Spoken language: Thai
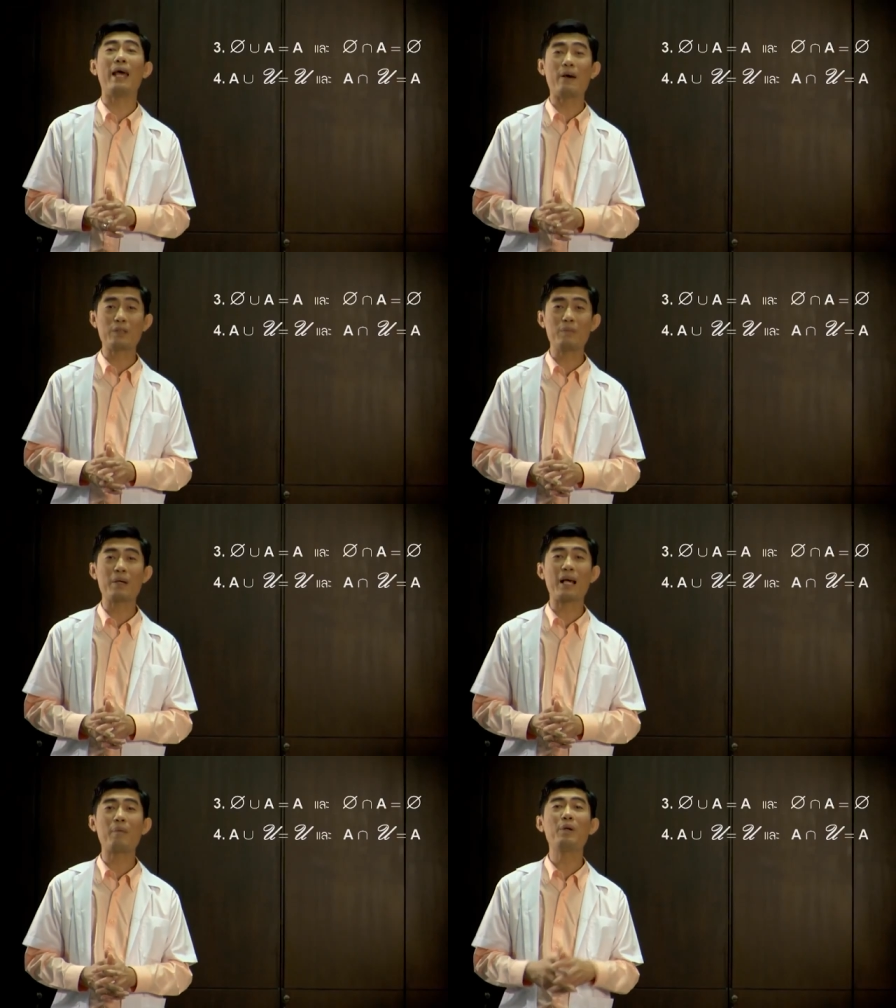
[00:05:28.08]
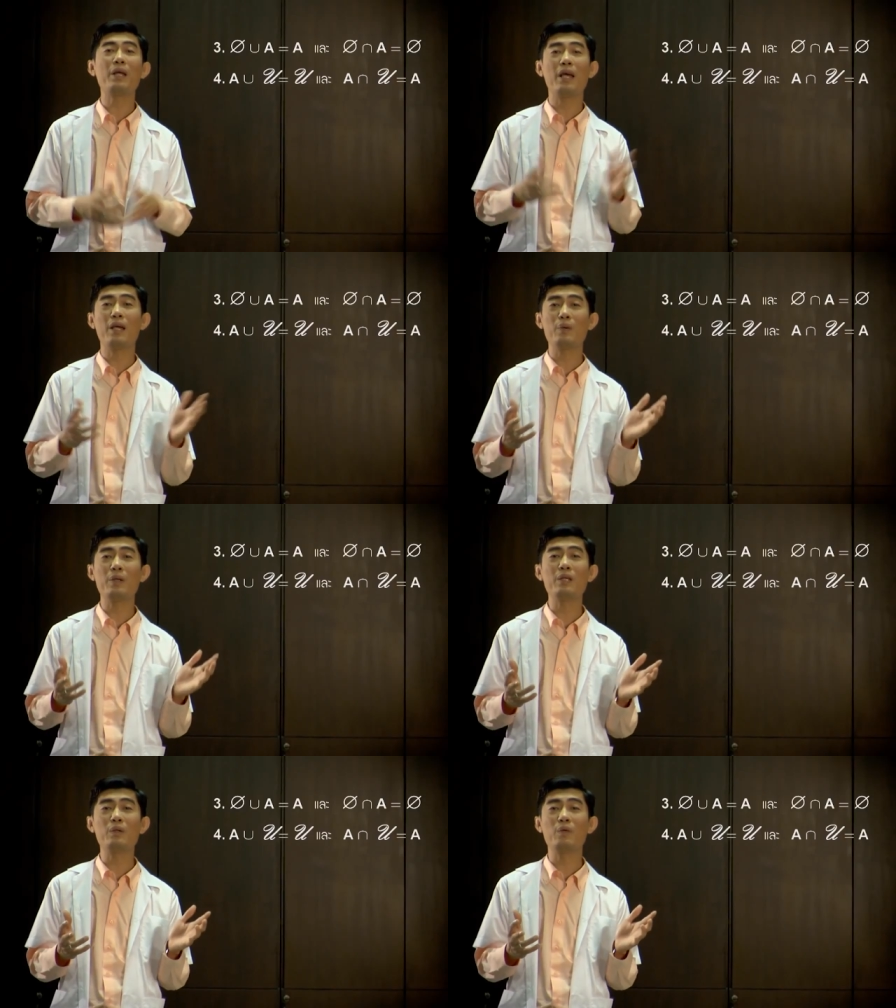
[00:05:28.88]
อยู่แล้วใช่ไหมครับมัน A
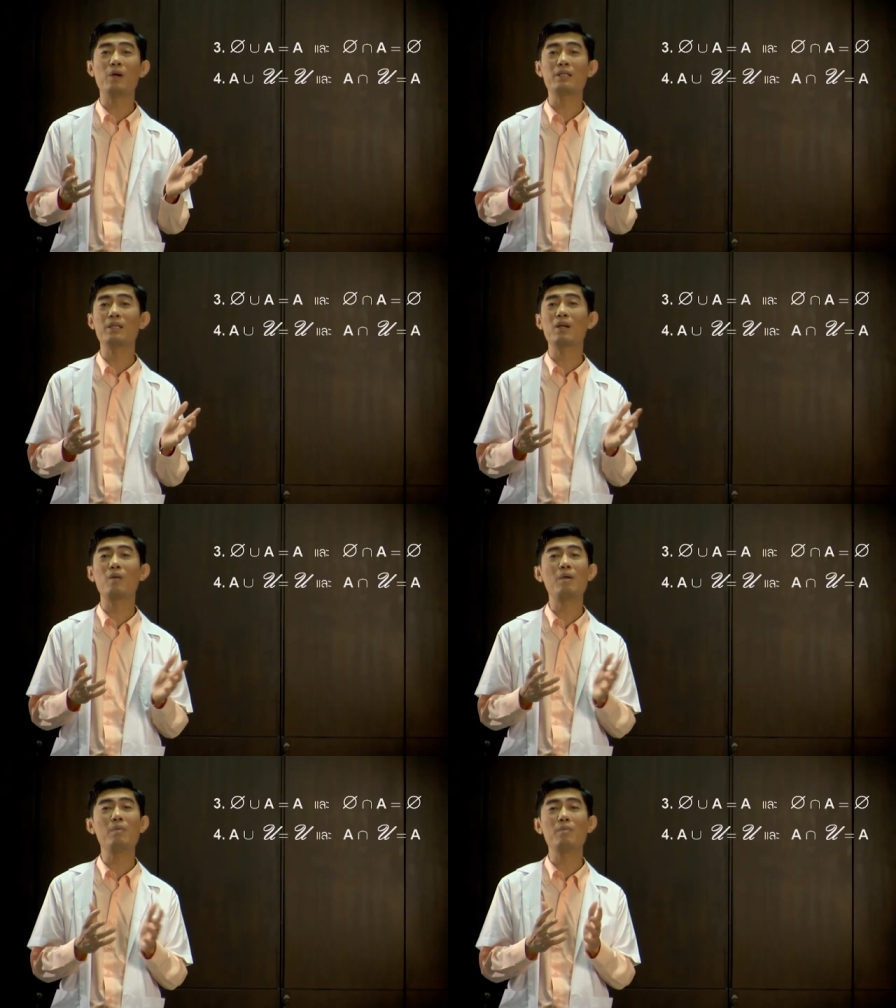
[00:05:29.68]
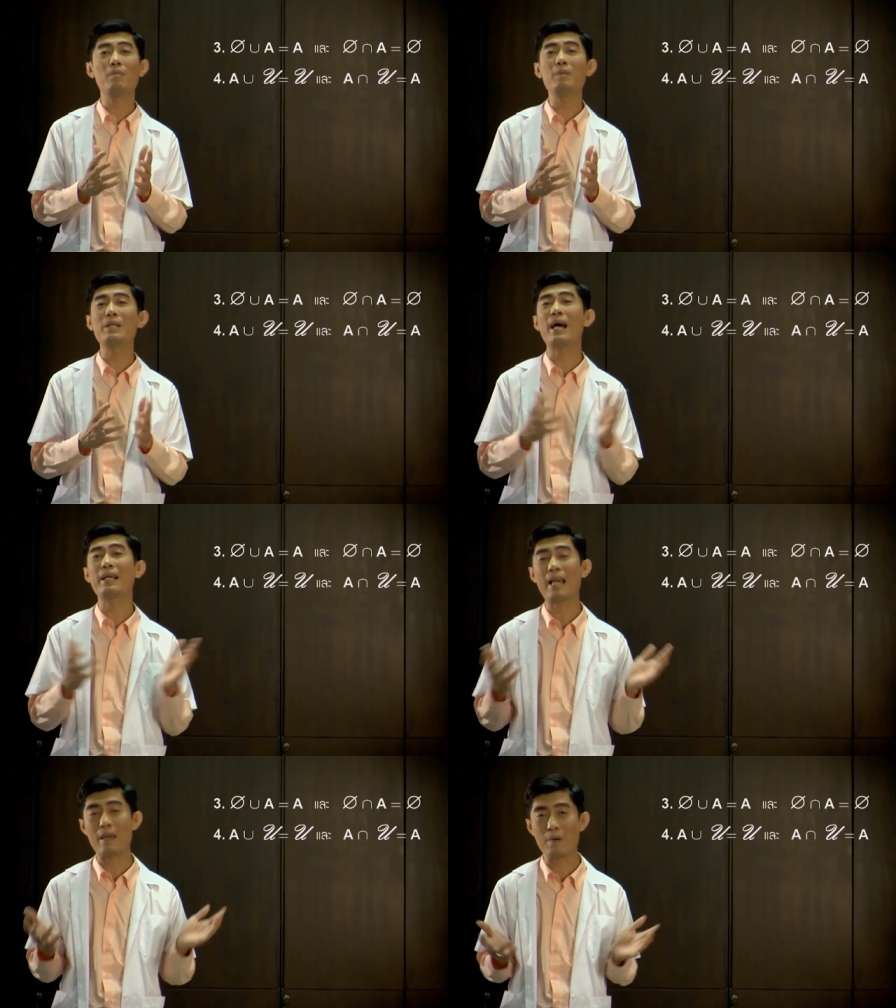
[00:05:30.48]
Union Universe เนี่ยก็ไม่ไม่มี
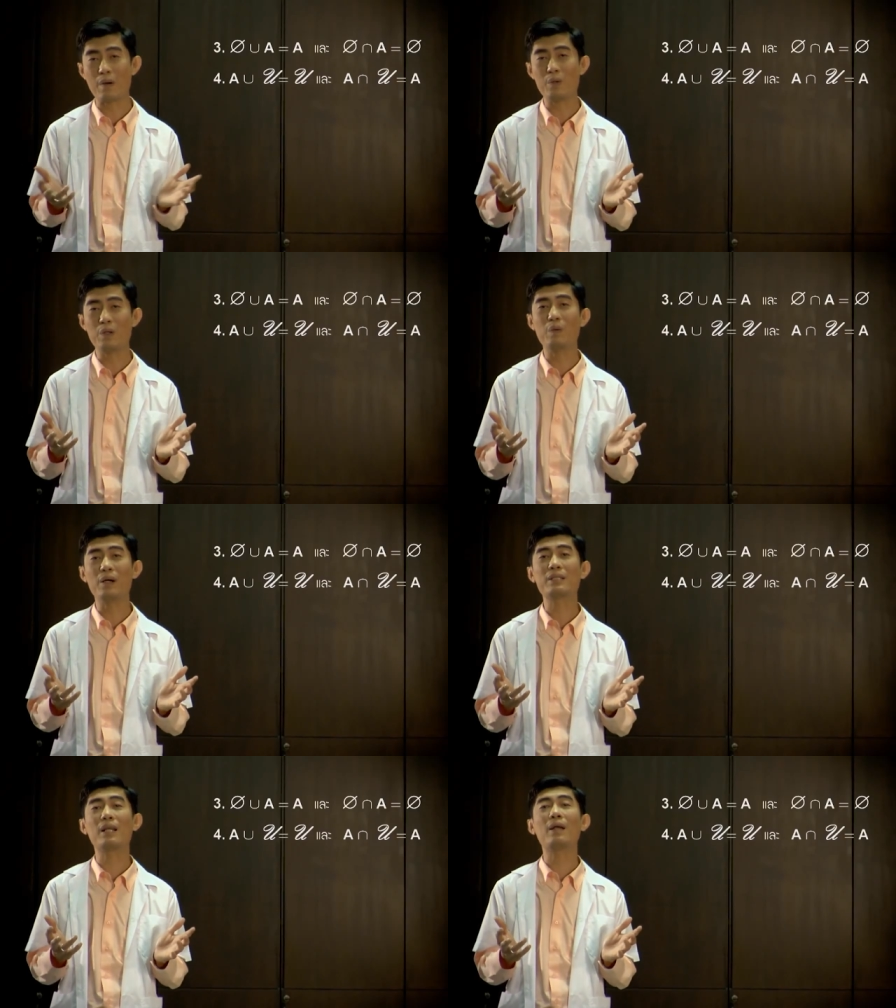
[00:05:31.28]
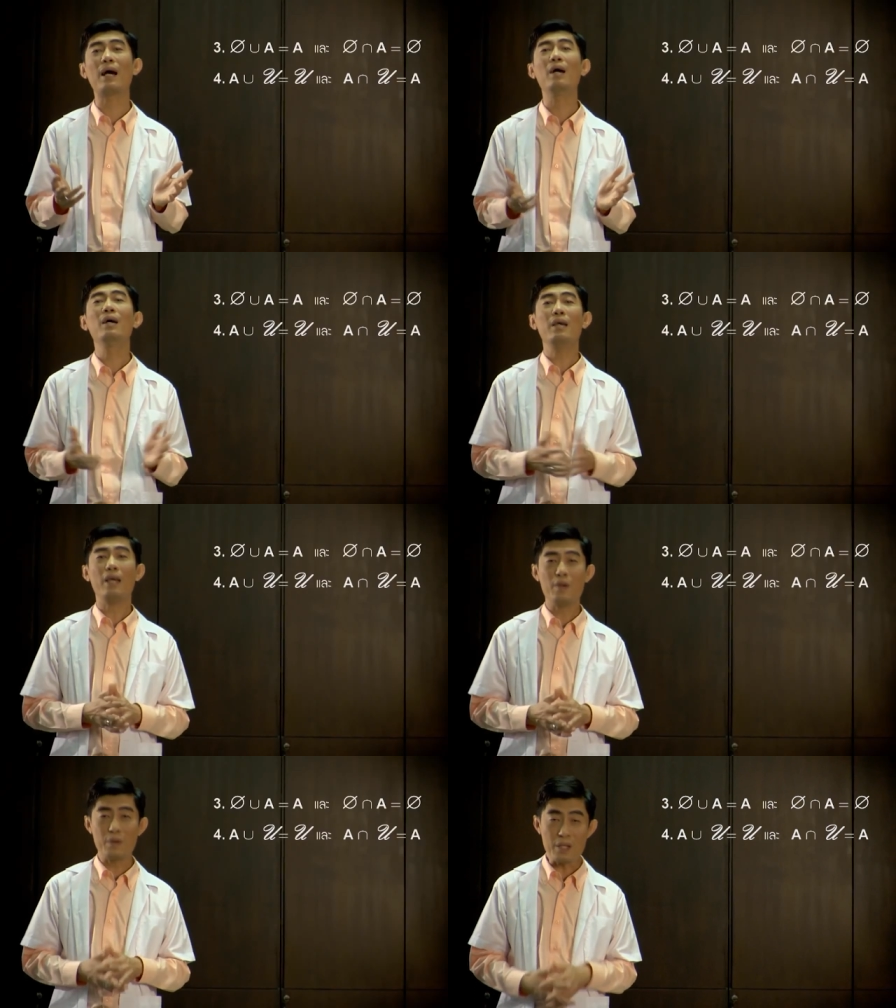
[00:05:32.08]
ทางใหญ่ไปกว่า Universe แล้วล่ะ
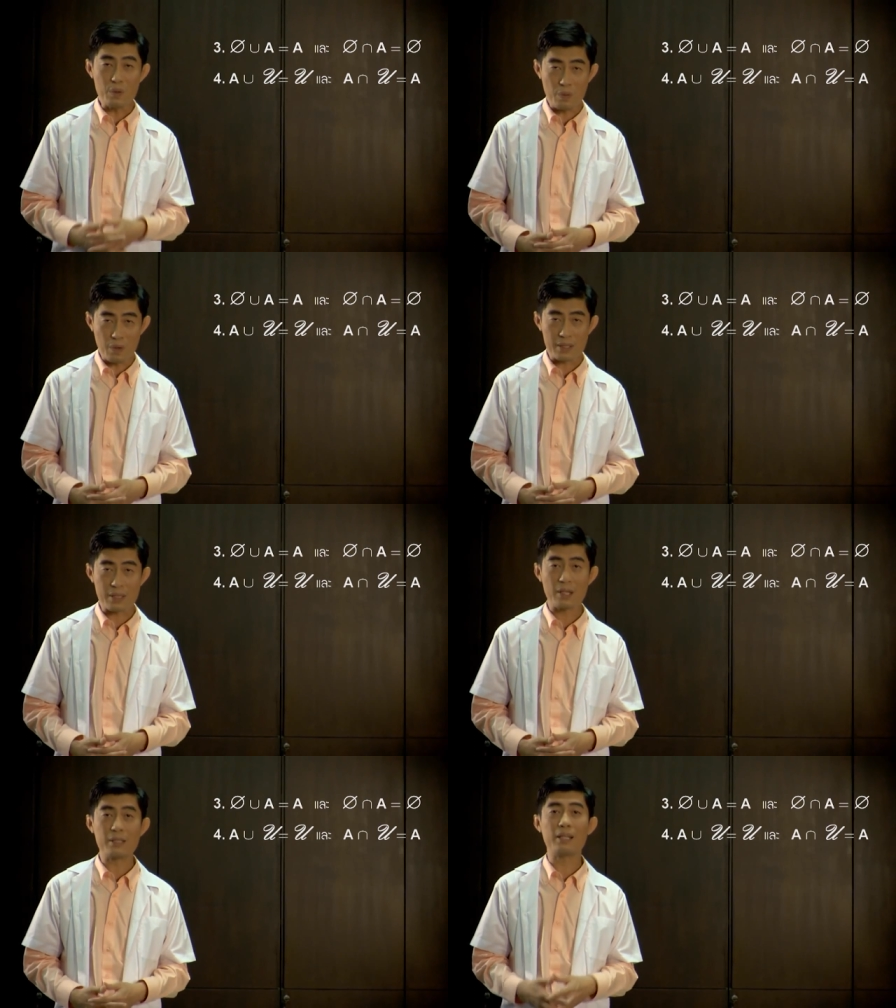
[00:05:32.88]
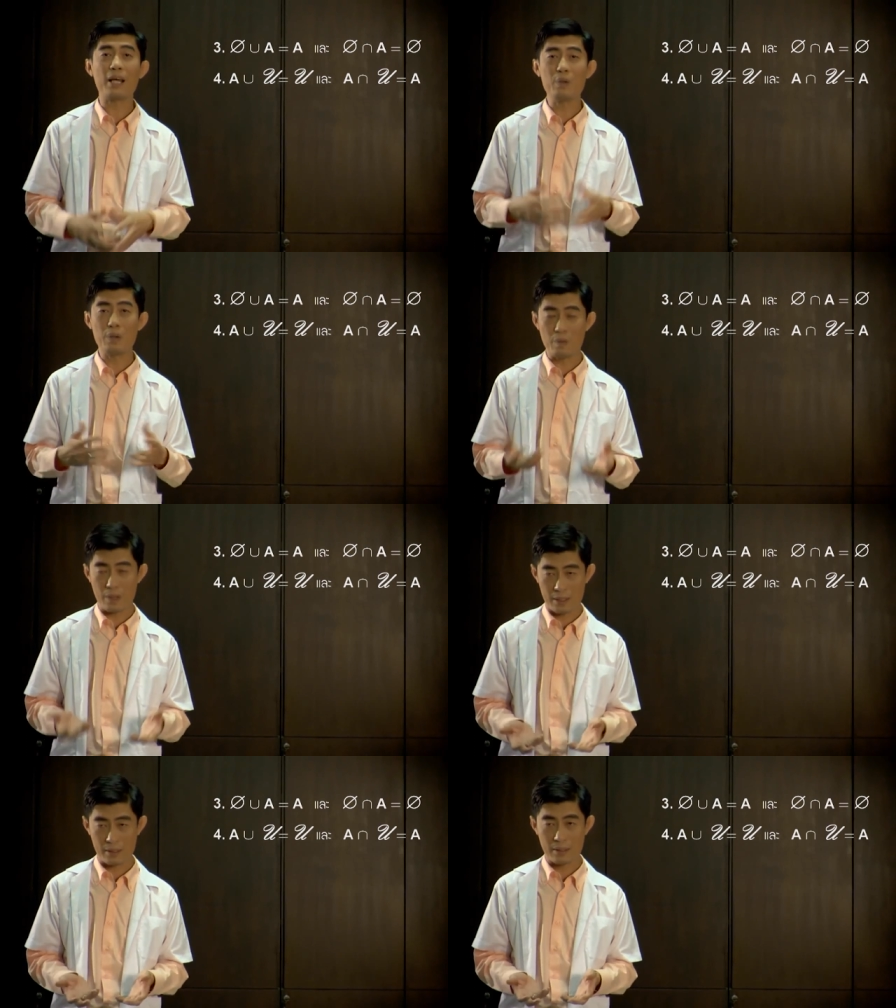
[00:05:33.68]
A Union Universe ก็จะได้
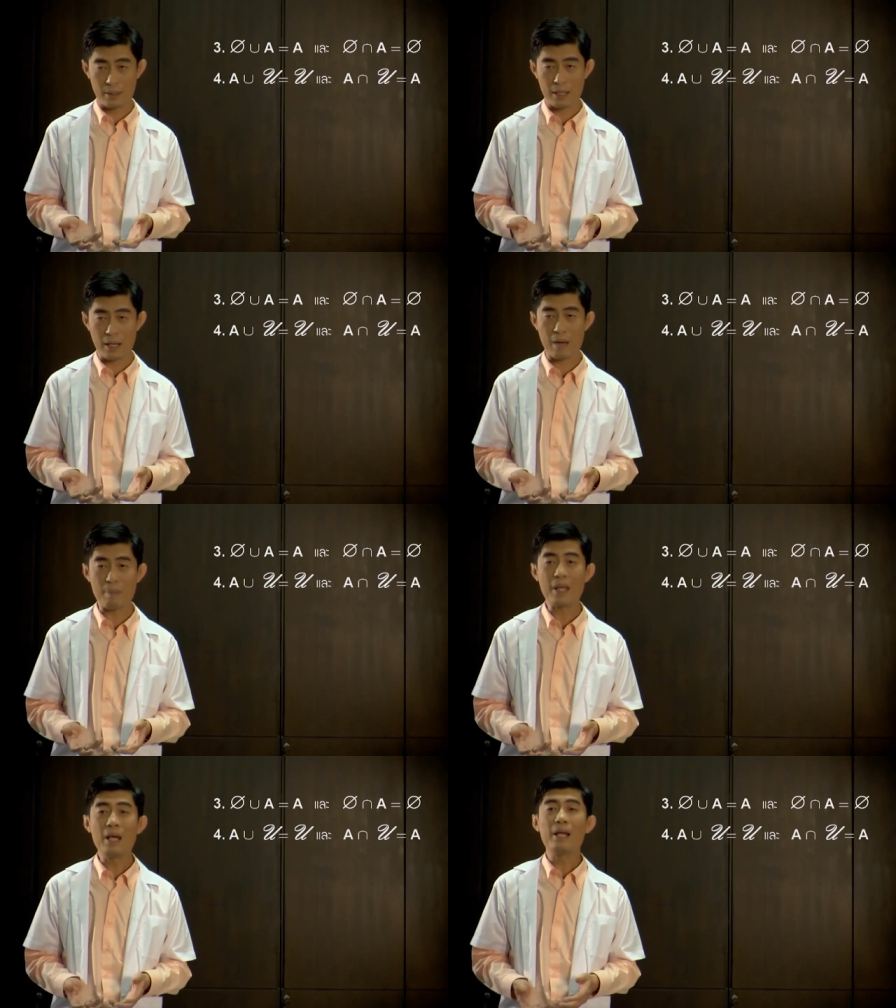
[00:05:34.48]
Universe นะครับ